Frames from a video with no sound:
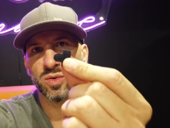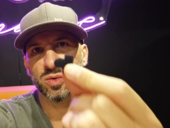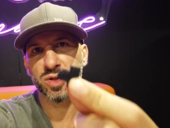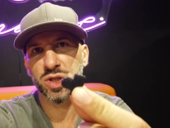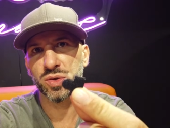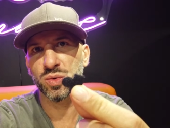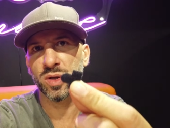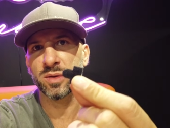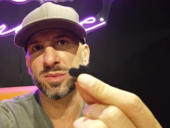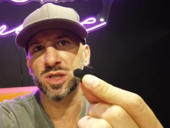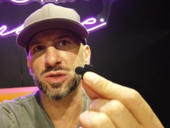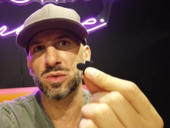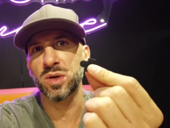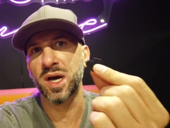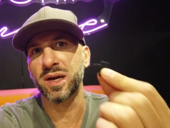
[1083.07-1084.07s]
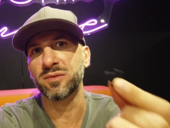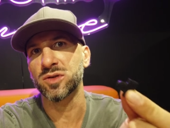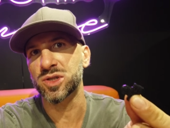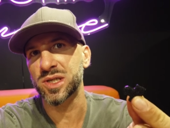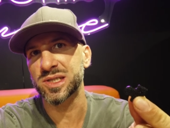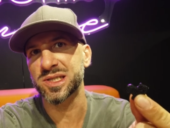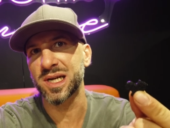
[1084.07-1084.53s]
continua no mesmo lugar e
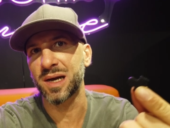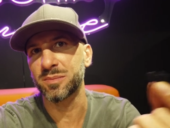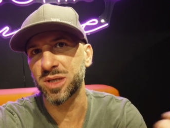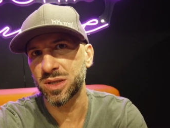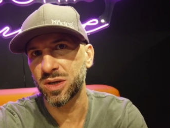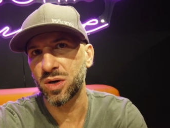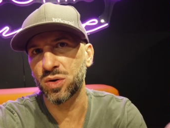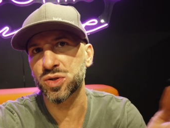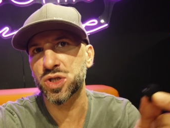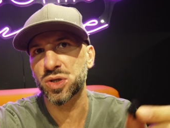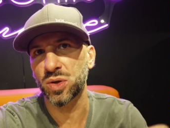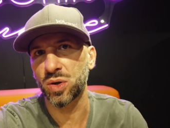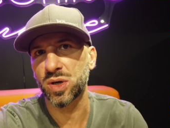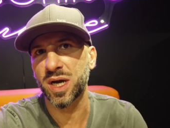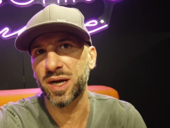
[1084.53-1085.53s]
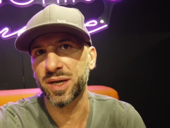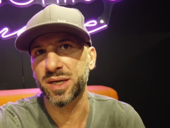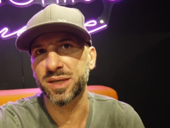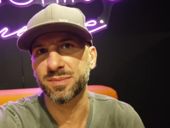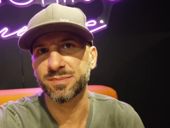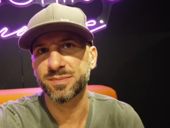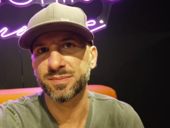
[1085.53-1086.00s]
você sabe onde colocar ele.